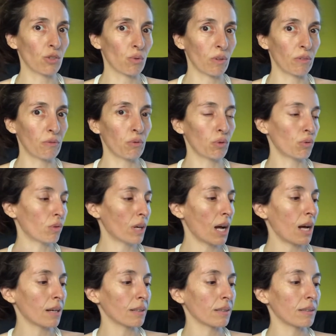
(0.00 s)
quando vou no
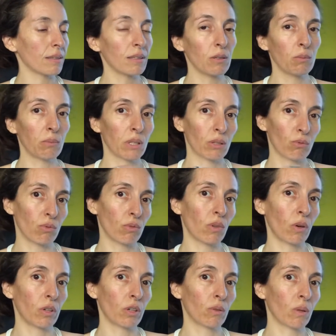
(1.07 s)
carro e assim meto os
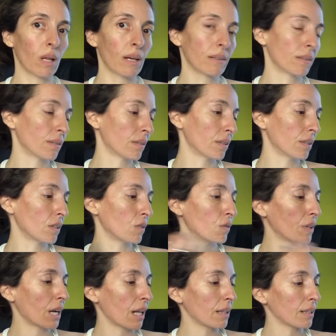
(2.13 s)
auriculares e, e
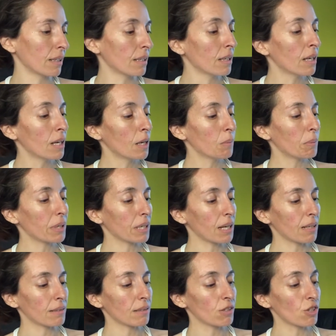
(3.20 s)
fica ali para
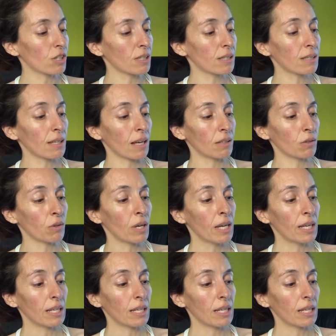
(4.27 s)
caso seja necessário,